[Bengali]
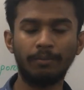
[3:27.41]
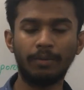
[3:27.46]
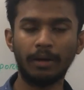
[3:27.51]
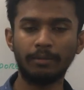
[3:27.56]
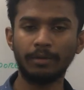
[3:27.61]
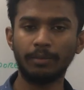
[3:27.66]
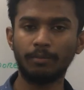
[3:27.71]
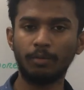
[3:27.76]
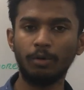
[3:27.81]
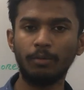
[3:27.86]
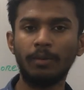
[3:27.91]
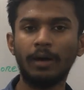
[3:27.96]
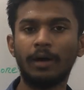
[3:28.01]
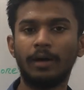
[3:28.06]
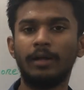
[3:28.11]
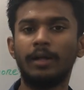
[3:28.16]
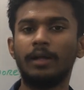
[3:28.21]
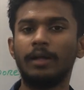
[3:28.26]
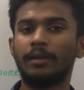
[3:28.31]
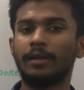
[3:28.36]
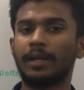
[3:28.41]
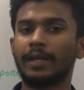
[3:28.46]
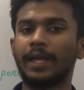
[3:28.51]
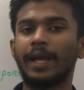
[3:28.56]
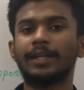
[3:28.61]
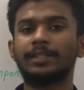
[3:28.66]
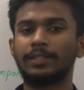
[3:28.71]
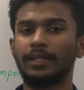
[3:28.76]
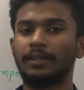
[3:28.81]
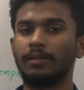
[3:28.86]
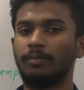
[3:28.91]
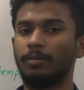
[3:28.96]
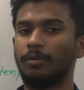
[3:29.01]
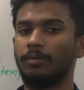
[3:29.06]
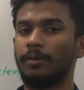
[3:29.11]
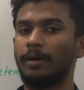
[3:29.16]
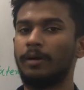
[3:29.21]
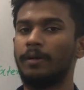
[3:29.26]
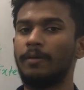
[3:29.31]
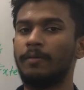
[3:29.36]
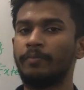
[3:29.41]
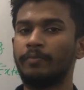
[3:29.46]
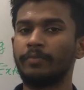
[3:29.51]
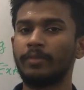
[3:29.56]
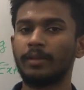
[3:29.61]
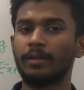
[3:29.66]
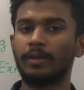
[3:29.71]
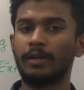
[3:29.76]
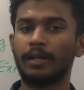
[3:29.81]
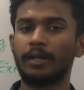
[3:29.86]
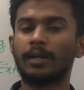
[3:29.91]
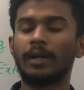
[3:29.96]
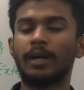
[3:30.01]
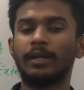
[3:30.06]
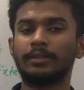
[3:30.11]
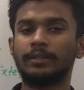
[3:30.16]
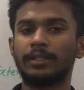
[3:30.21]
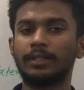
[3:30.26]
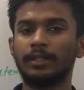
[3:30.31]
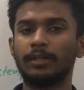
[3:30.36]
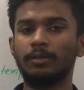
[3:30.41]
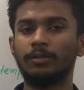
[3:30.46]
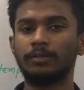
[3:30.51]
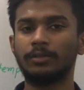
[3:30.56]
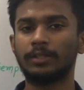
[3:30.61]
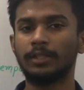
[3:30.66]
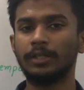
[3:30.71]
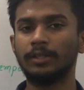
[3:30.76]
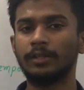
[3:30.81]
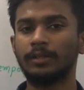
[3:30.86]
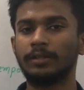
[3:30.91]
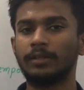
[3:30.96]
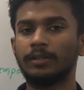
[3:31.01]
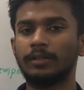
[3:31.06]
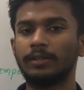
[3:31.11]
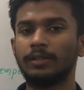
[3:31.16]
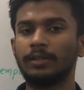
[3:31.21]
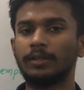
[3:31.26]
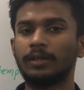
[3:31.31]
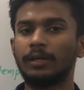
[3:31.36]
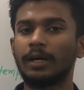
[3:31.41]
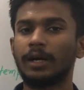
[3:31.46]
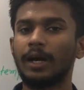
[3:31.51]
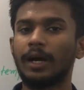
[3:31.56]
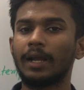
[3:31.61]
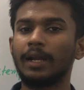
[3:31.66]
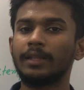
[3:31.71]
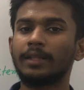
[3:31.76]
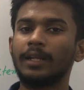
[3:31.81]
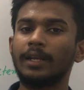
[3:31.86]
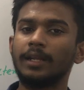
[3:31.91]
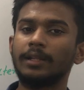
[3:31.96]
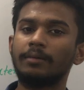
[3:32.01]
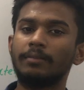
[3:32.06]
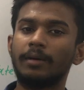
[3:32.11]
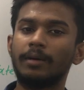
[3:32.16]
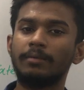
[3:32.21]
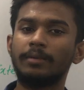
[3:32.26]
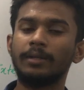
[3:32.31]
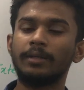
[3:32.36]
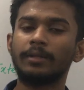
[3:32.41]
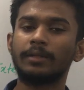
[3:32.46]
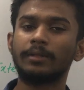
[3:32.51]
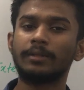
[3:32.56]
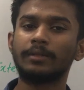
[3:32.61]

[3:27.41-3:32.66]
ভাবে বলবা নাকি একসাথে বলবা এটার আনসারটা হচ্ছে আলাদা আলাদাভাবে